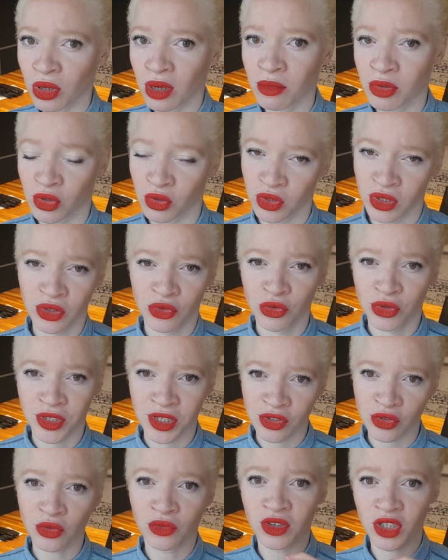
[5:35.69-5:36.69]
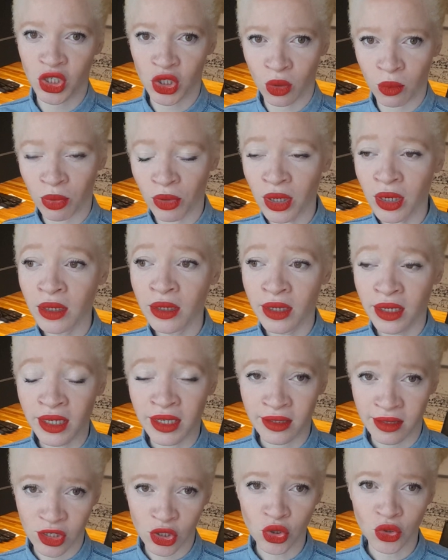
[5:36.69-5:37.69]
Parce que si tu utilises ton vrai shampoing,
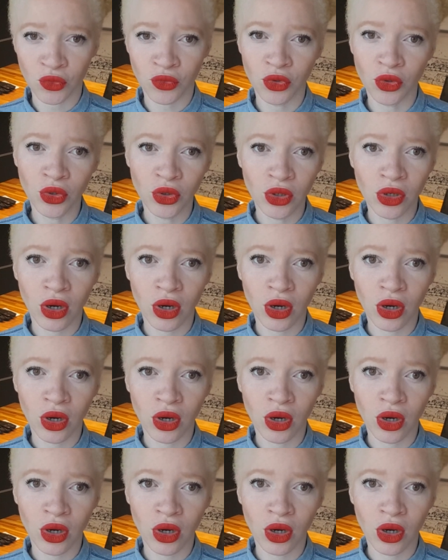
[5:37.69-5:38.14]
tes cheveux,